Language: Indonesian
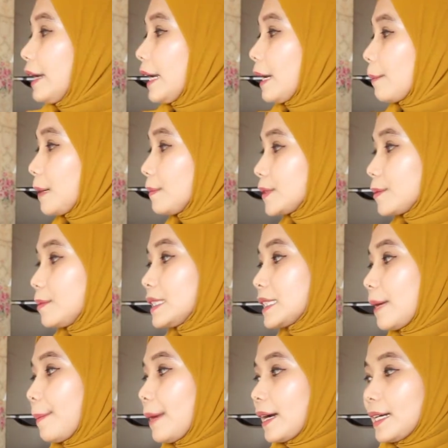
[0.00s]
nah mams
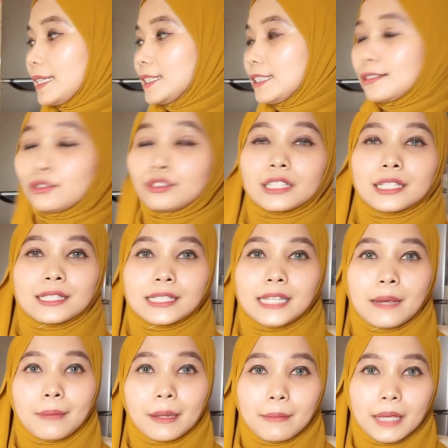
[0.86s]
bisa pakai si
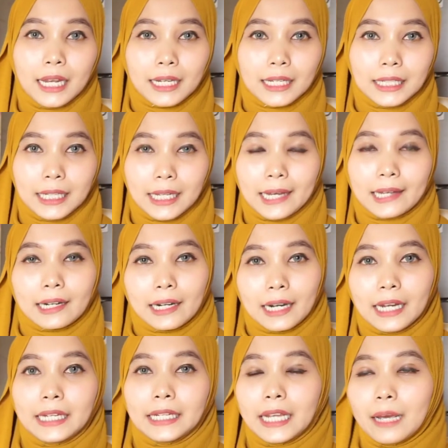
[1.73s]
Nutrisia Bebelak ini
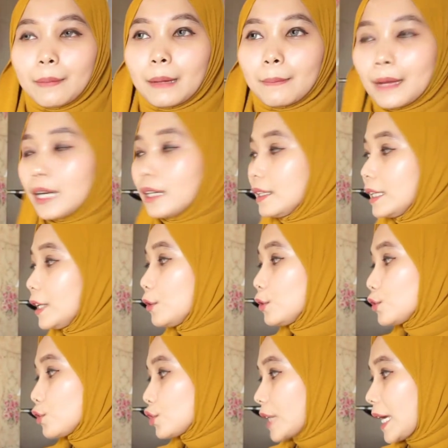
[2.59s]
karena dia memang
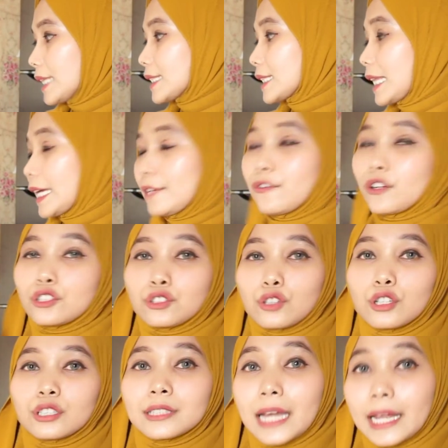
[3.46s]
dikhususkan selain
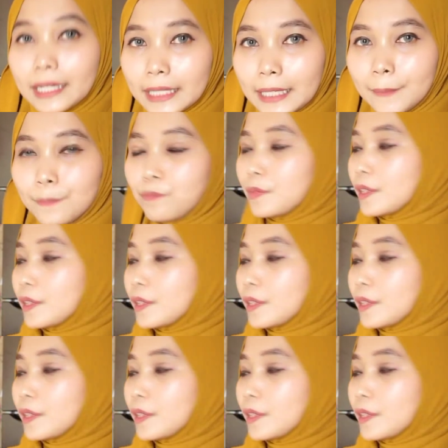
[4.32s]
fosgos tadi,